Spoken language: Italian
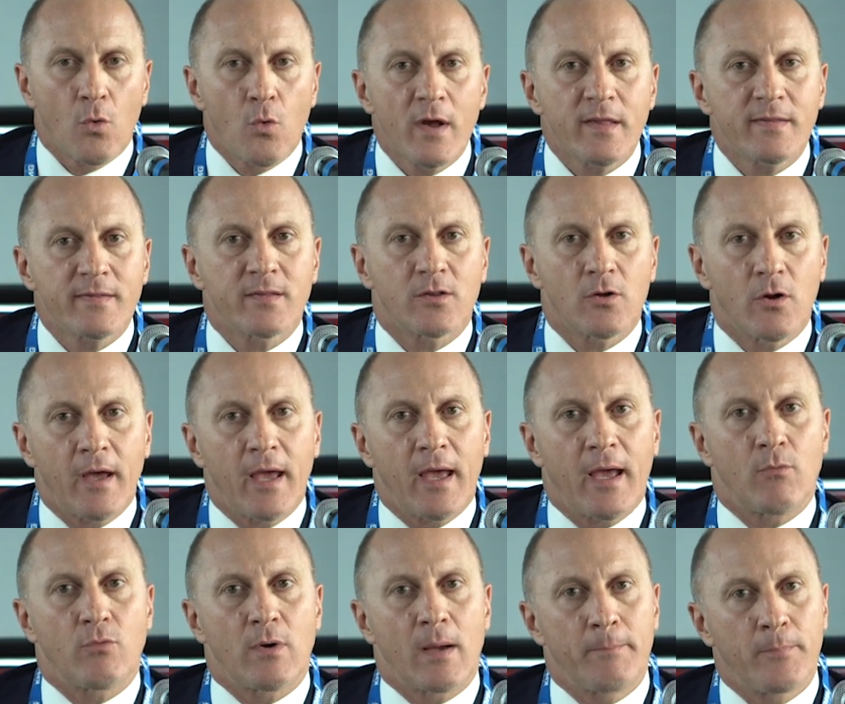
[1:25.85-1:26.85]
Questo
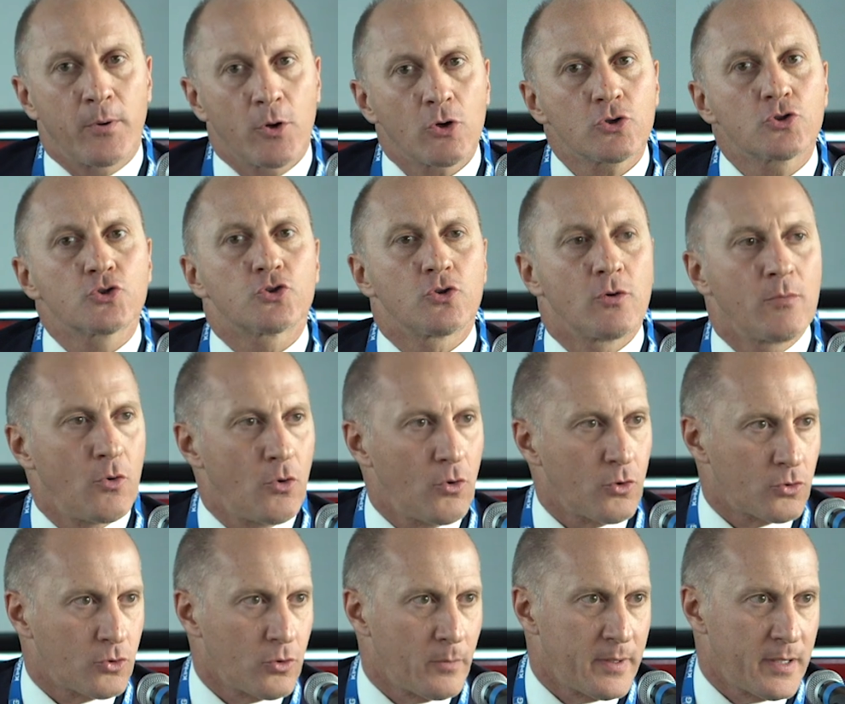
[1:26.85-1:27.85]
è un approccio
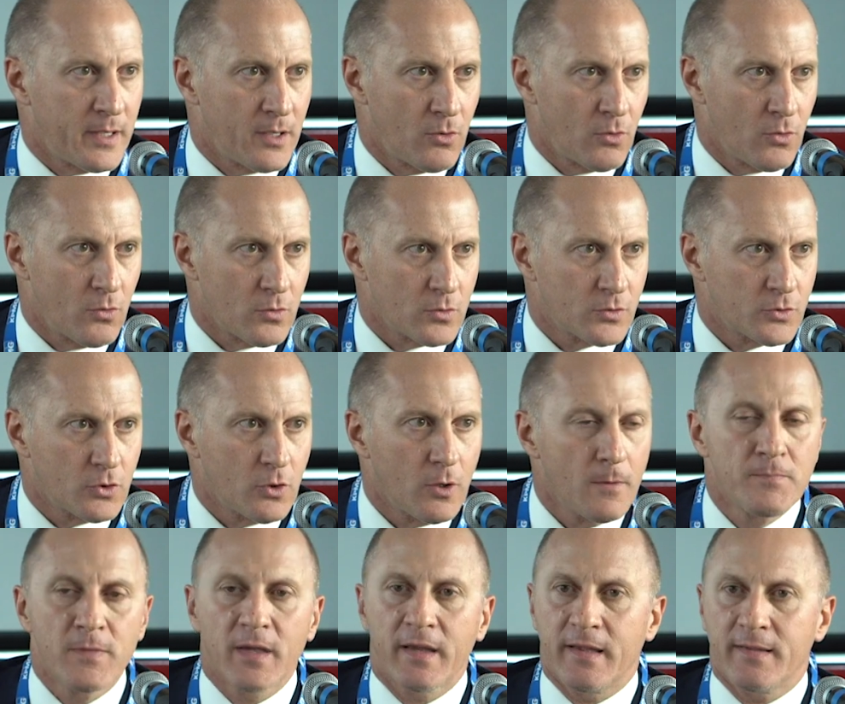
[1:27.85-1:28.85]
molto
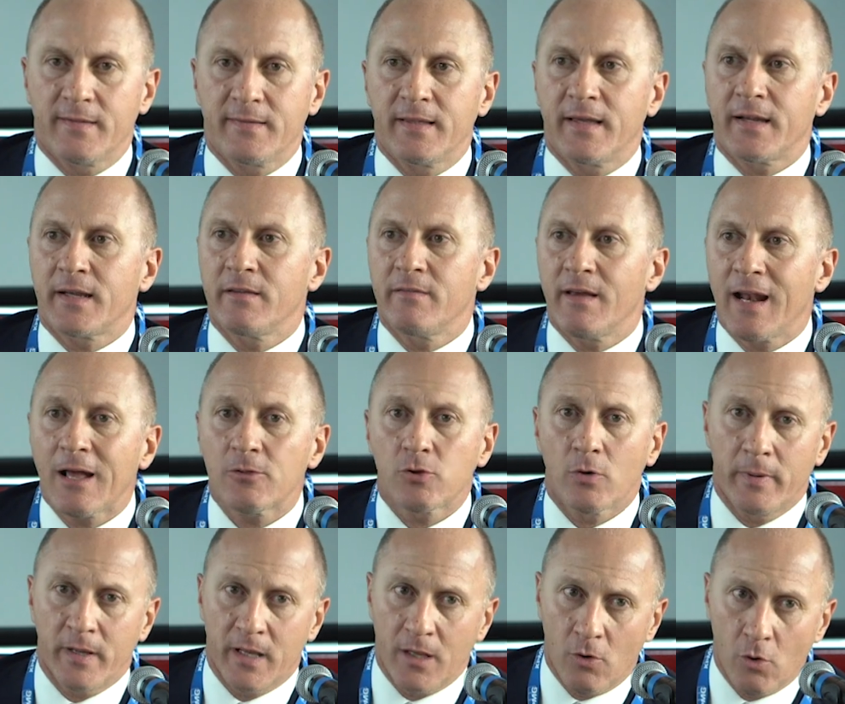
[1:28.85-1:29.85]
pericoloso che si è
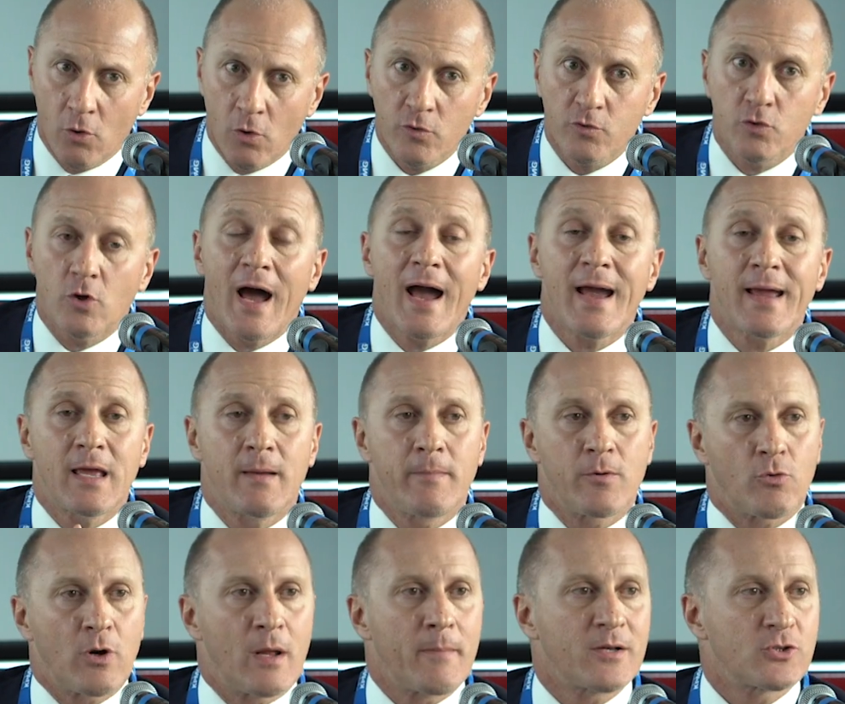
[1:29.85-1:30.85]
rivelato pericoloso
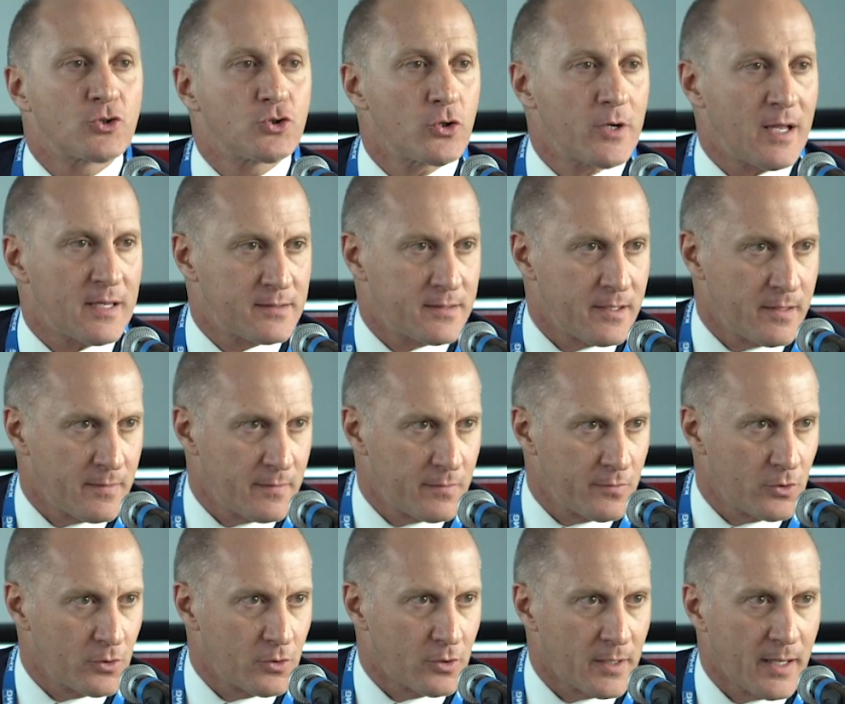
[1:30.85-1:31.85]
anche per una maggiore
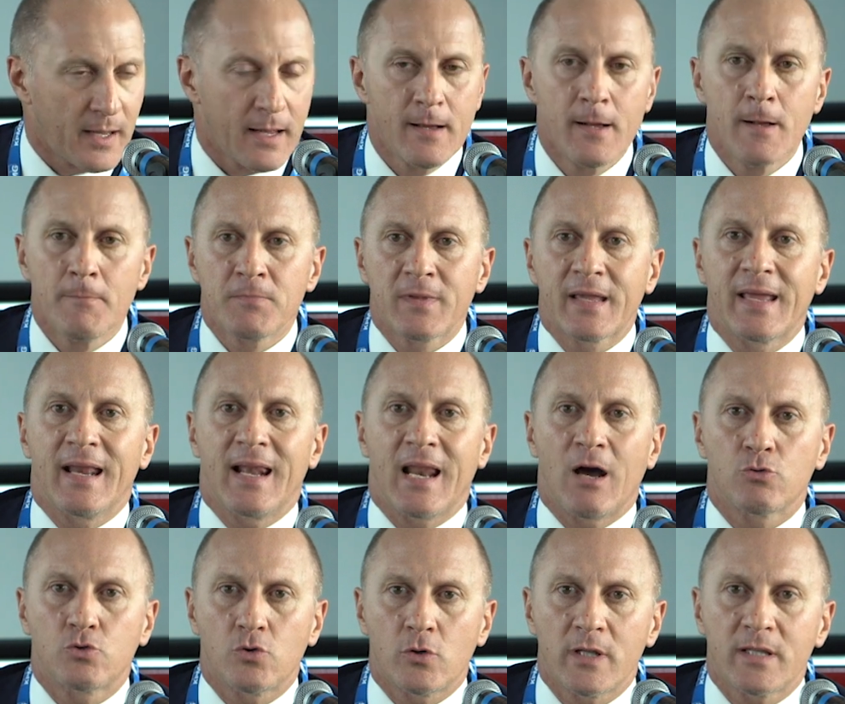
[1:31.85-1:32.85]
attenzione che
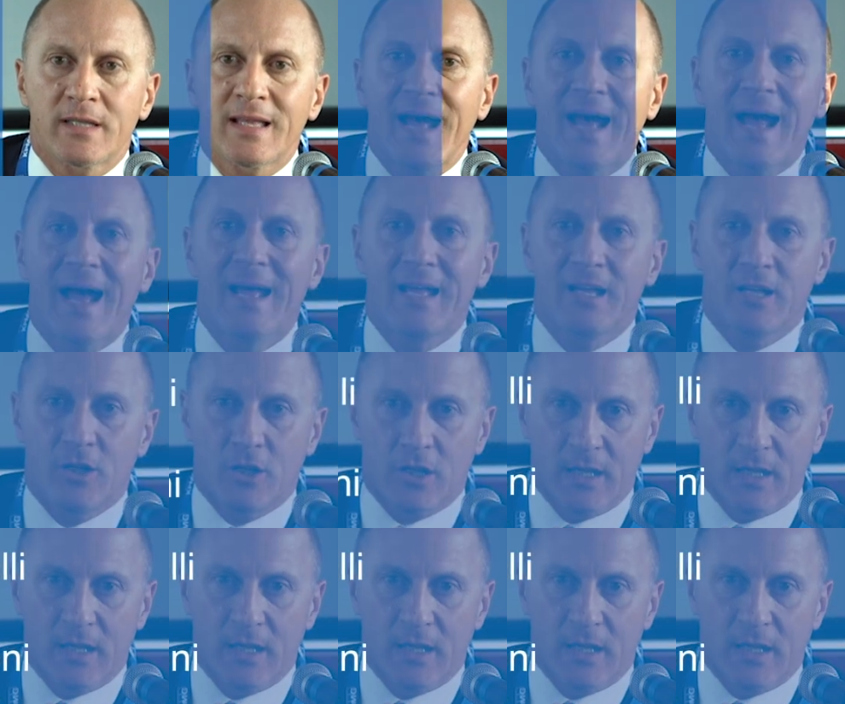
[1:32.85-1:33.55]
l'autorità